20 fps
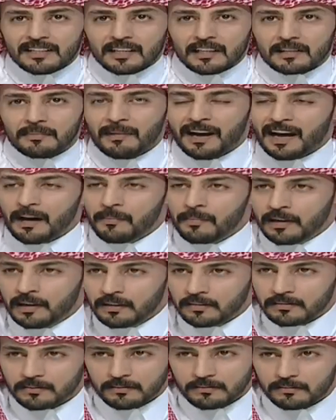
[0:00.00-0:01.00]
ليست معابه
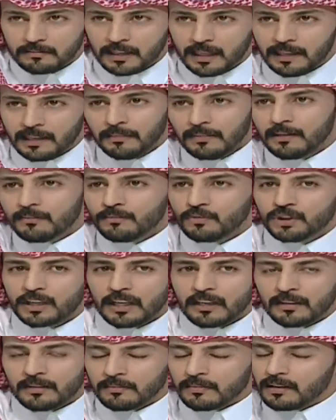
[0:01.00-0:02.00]
يعني مو
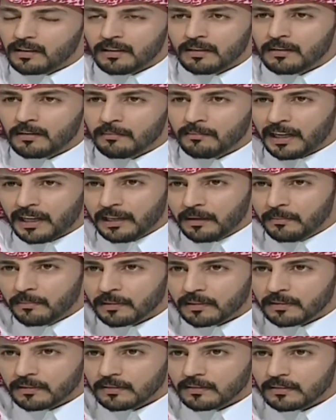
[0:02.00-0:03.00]
شيء آه، معيب
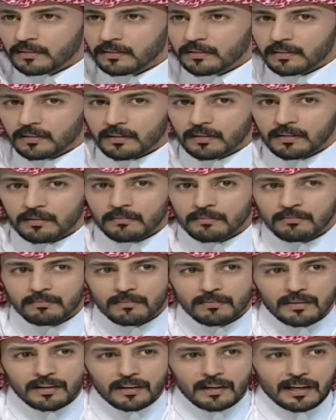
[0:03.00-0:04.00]
يا
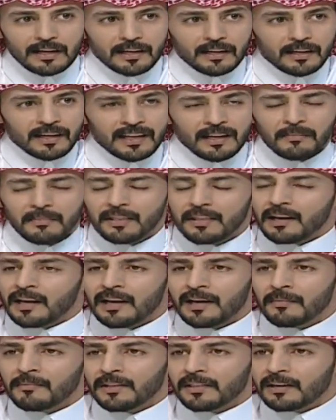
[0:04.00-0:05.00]
سلام آه، يعني هي
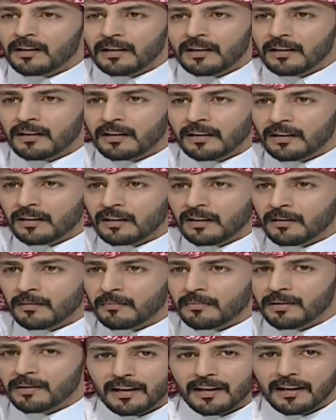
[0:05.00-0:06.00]
مثلها مثل
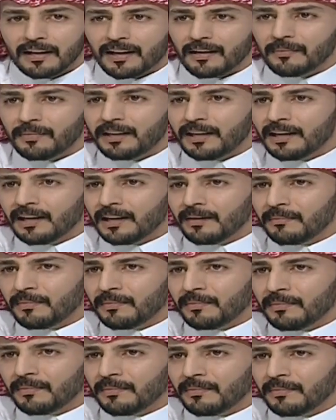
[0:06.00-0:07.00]
مثل القبيله
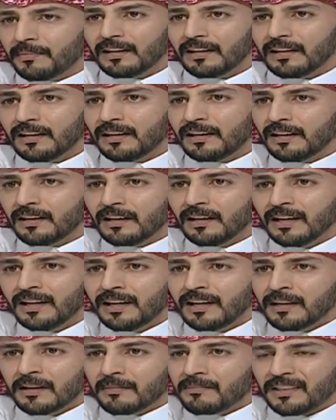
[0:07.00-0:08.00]
مثل
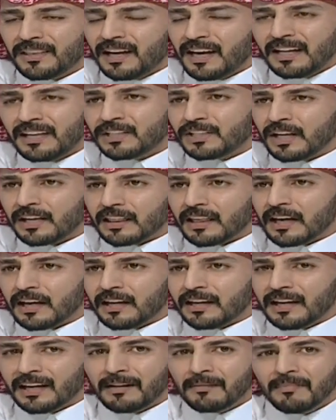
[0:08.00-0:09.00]
مثل اي شيء
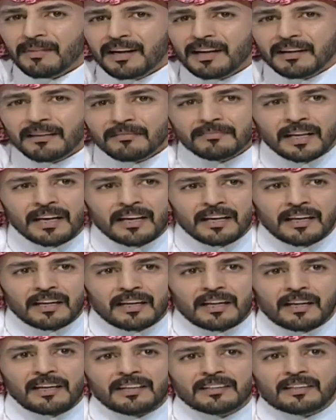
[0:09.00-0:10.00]
ثاني يعني ما
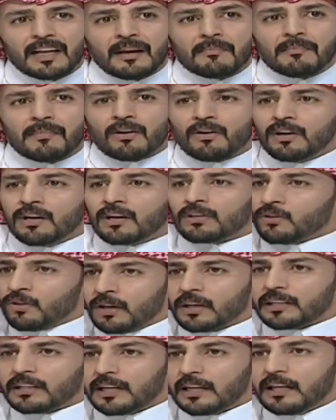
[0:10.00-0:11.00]
يعني انت لما خلقت
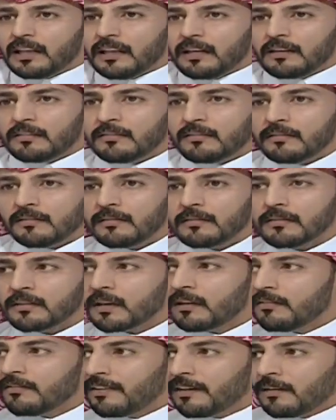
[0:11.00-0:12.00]
خلقت كذا نعم
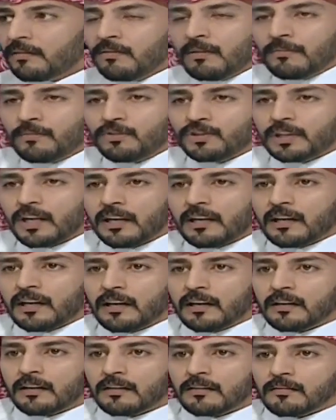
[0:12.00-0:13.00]
فهو مو فليه يعني.
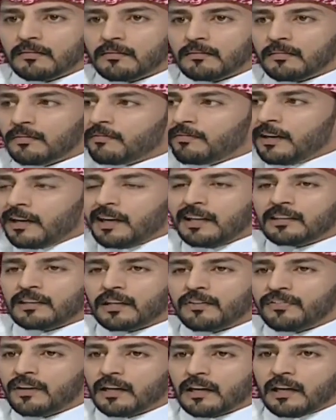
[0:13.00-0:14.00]
تخفيها يعني. فليه
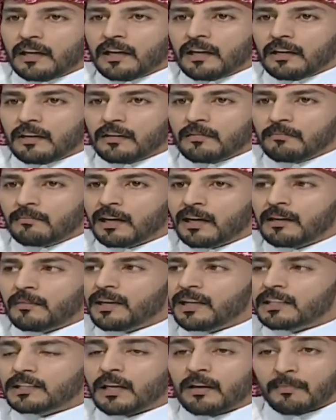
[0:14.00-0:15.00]
تخفيها يعني ما انا
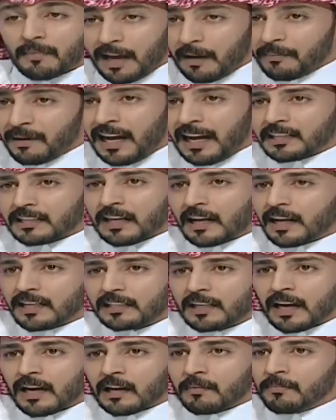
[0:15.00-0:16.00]
ماني شاب بالعكس انا
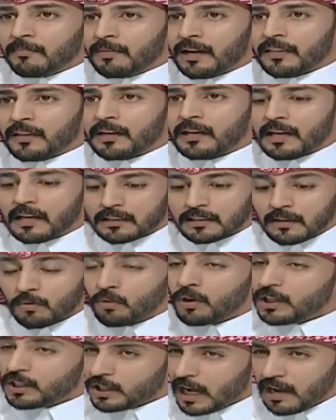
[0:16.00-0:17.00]
استغرب من بعض الناس
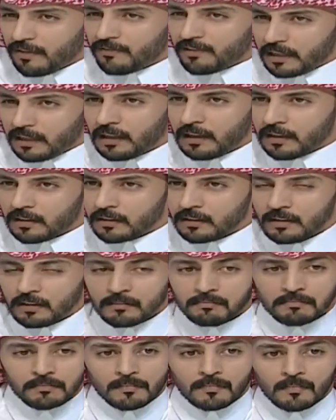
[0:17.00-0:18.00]
يعني وانا شايف كثير
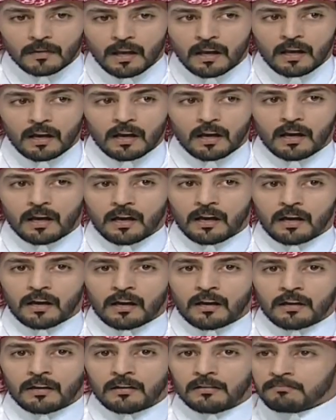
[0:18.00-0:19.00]

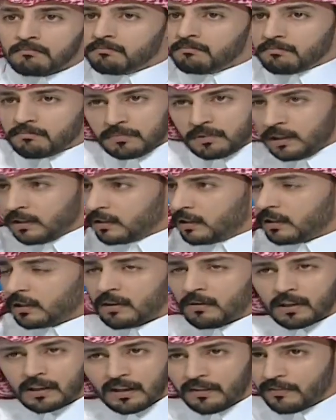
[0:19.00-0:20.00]
آه،
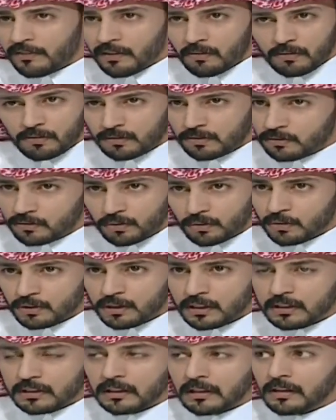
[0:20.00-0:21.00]
جنسيته وات ايفر
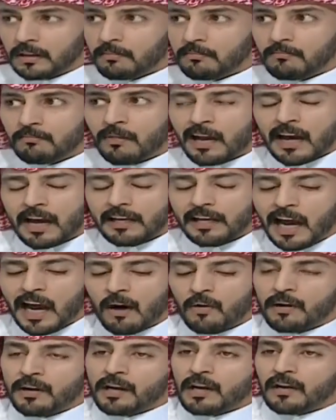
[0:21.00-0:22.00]
تكون جنسيته ما
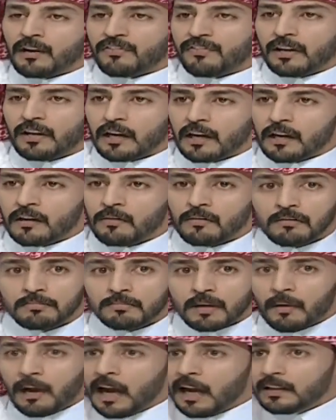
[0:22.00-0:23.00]
يحاول انه يخفيها طب
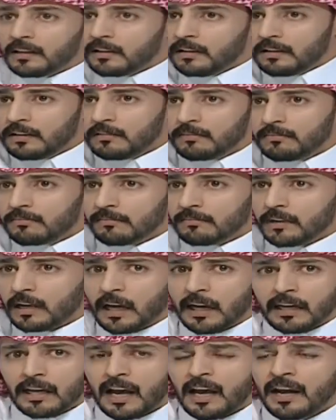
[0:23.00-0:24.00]
عادي
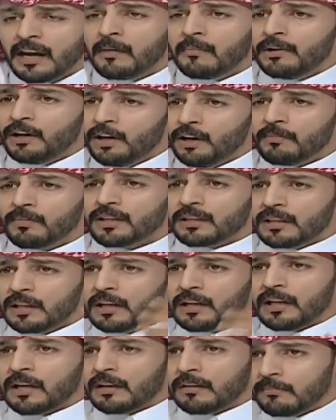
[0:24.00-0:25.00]
يعني انا يعني. من عمر
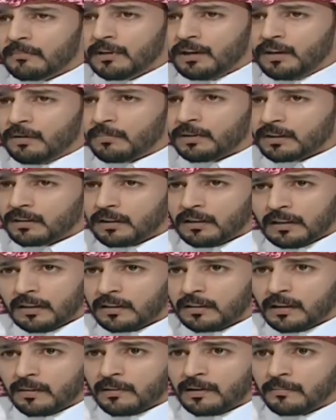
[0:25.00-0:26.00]
الدنيا من عمر
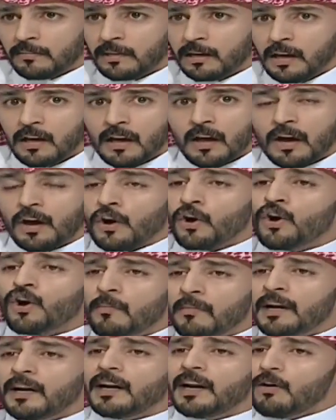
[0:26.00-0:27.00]
الدنيا تمام
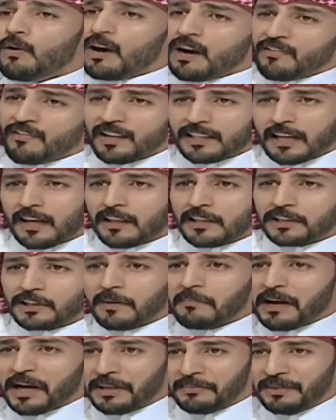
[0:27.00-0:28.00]
رغم اني لو اخفيت هذا
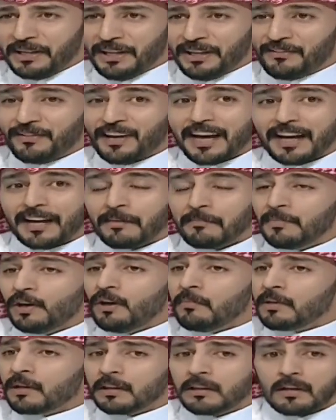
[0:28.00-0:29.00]
الشيء ما حد بيعرف لكن
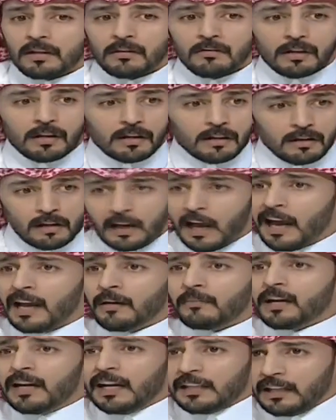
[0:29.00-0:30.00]
من عمر الدنيا وانا
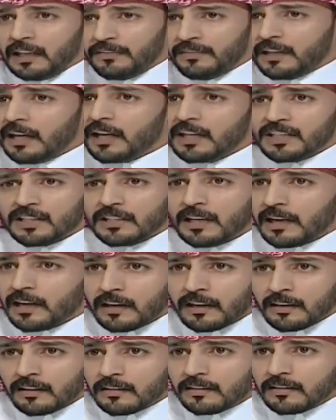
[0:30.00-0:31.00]
العالم كلها تعرف اني انا
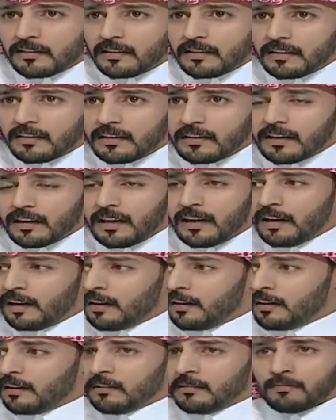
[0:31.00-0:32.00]
جزائري
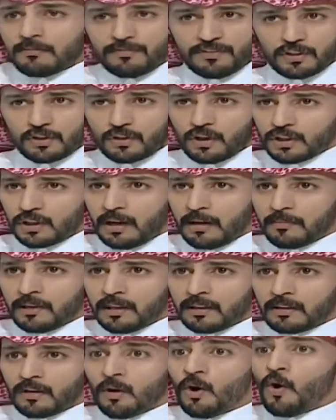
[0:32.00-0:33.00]
السوشيال
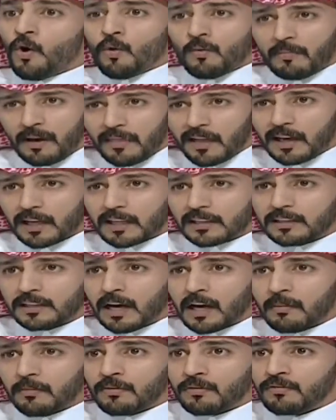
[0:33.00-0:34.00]
ميديا ومع ذلك
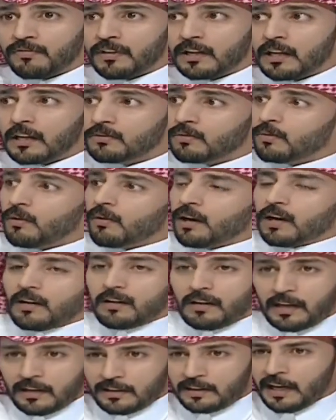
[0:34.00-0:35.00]
استغرب انه في ناس يقولوا
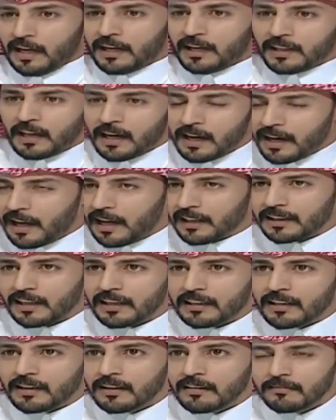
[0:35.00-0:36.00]
والله يعني التغريده اللي انا
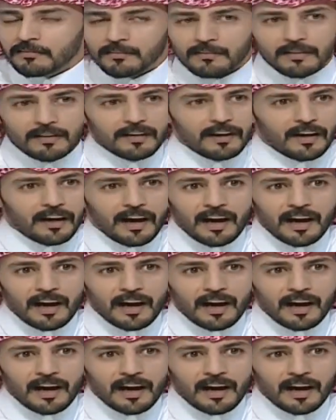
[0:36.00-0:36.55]
حطيتها أي.